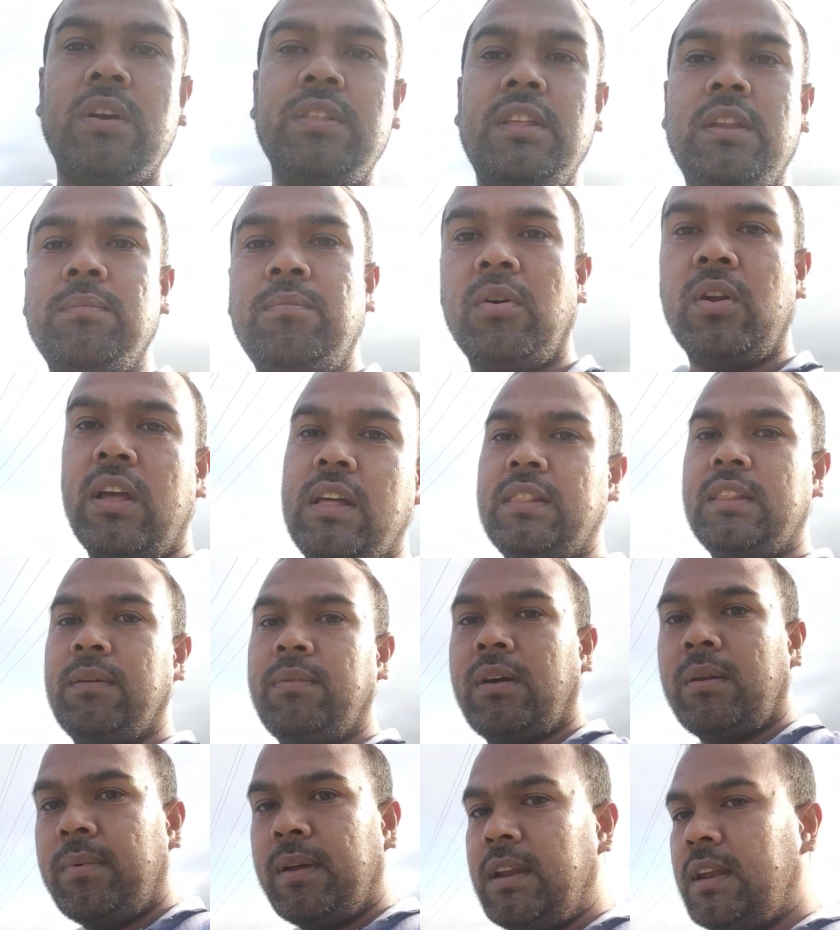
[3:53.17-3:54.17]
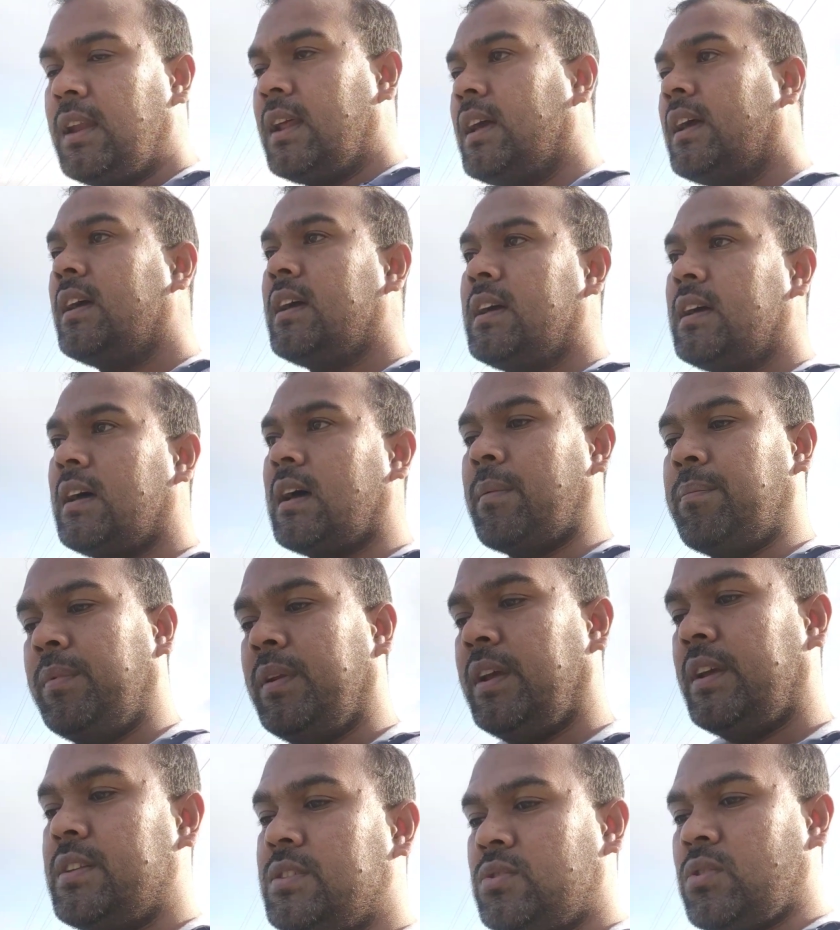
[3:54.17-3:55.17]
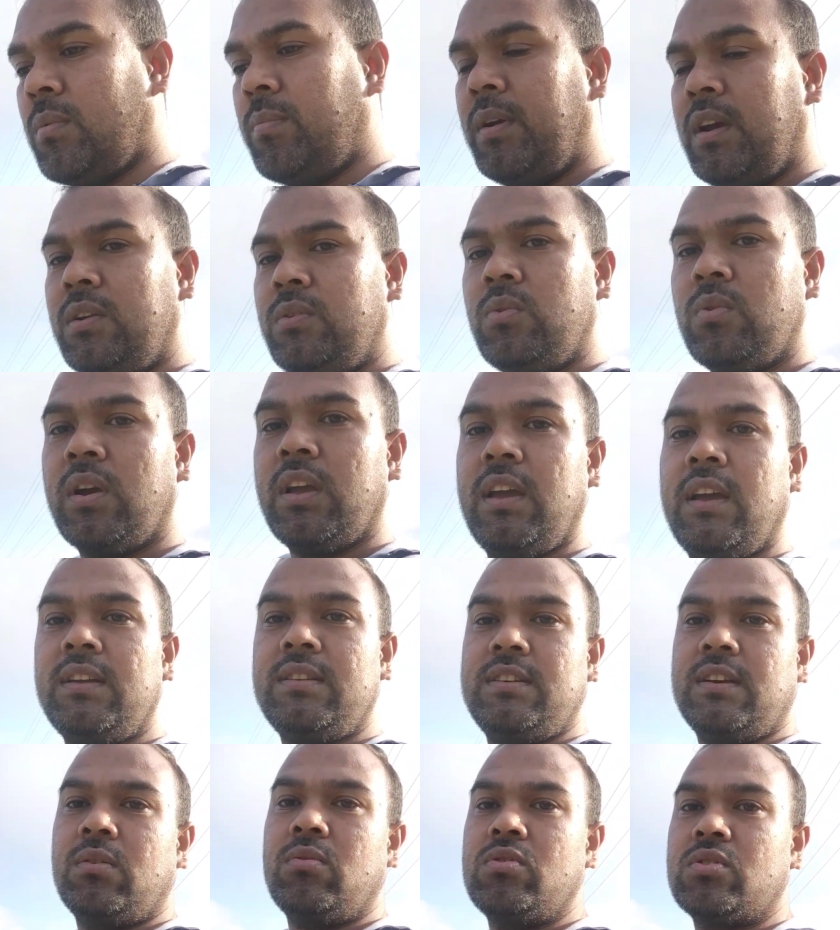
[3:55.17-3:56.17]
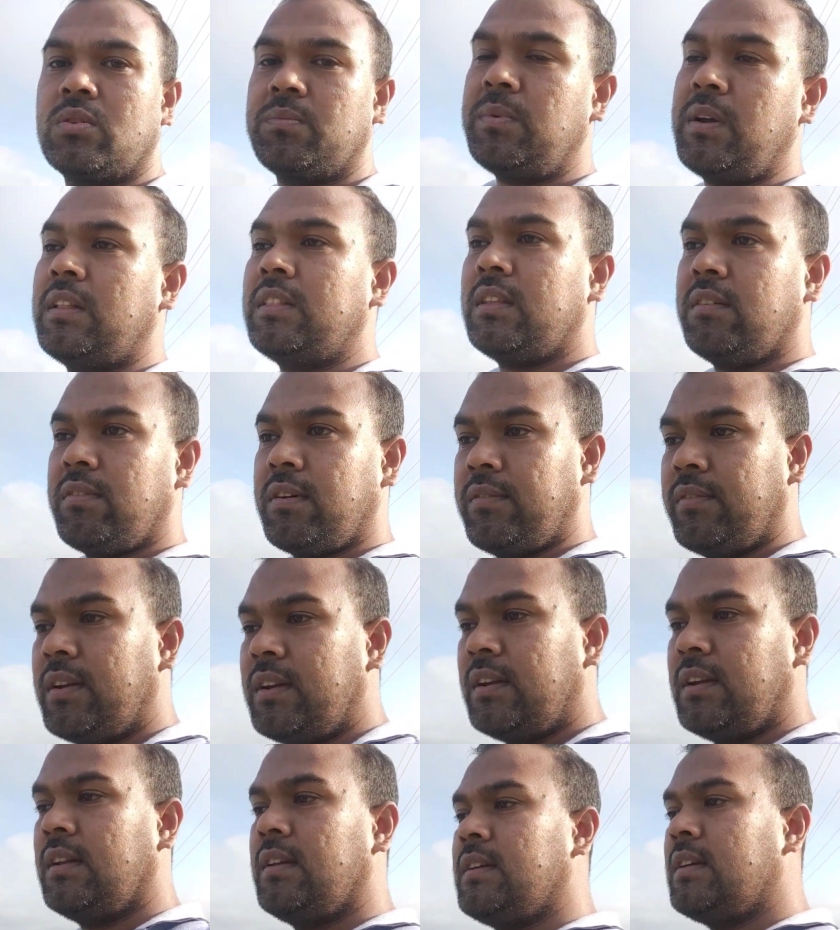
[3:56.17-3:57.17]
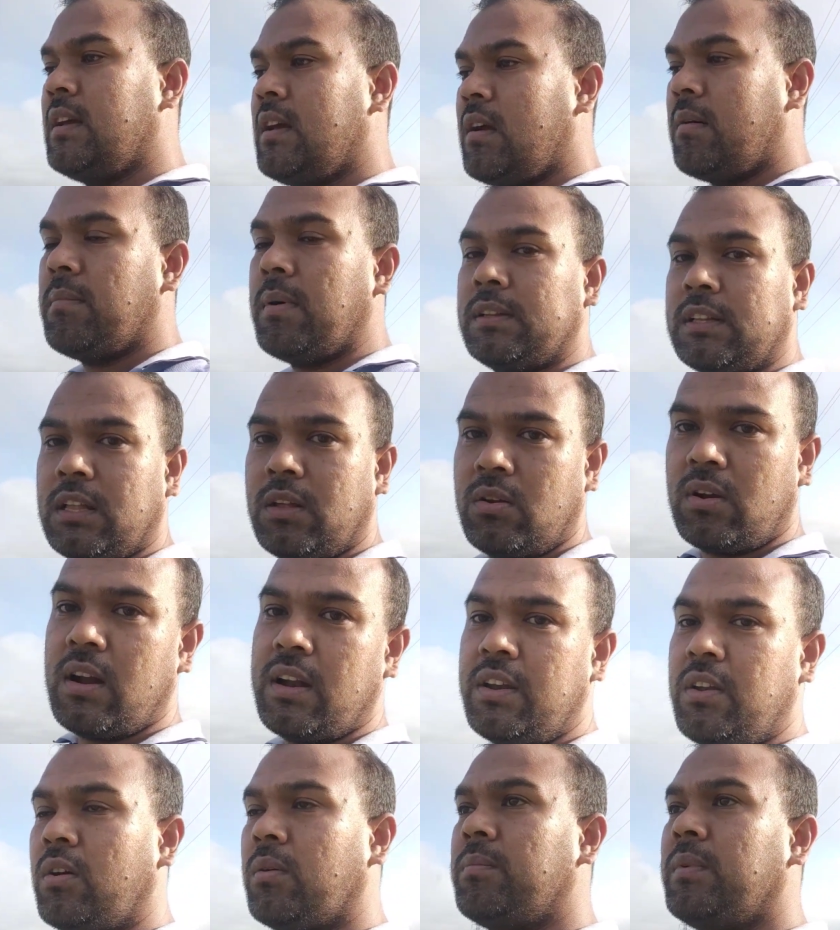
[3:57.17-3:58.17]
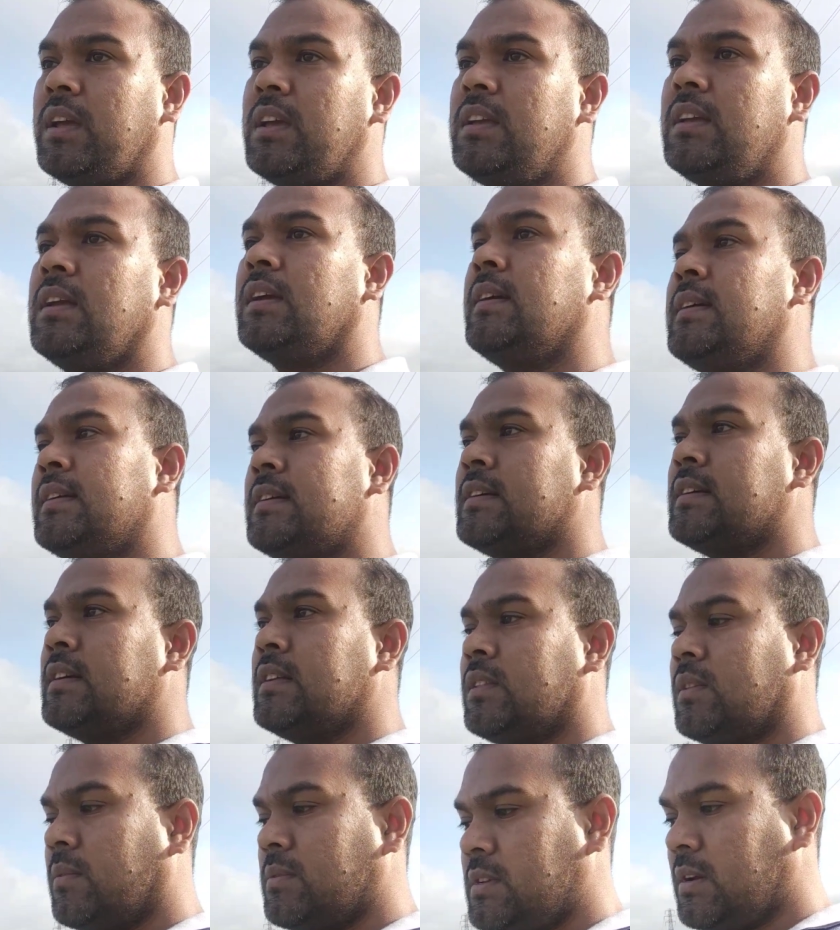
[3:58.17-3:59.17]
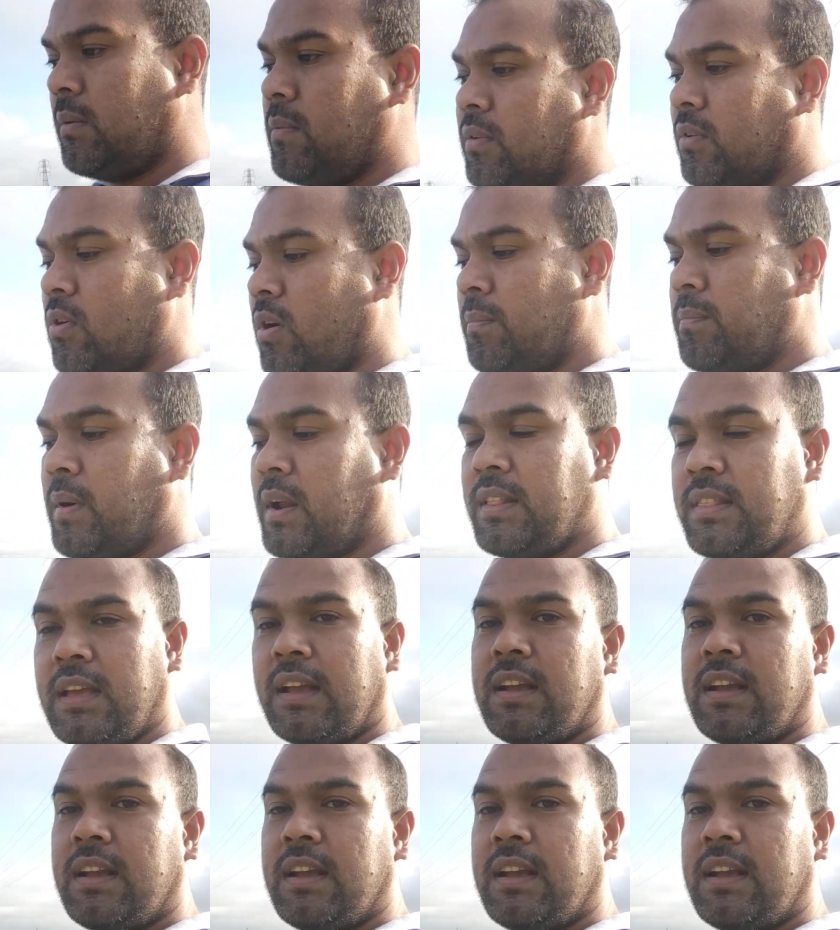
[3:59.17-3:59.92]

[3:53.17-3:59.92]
কয়দিন পরে আনতে পারবেন আপনি জবে ঢুকে যে কোনো সময় আনতে পারবেন বা ধরা নিয়ম নেই তো যা কোম্পানি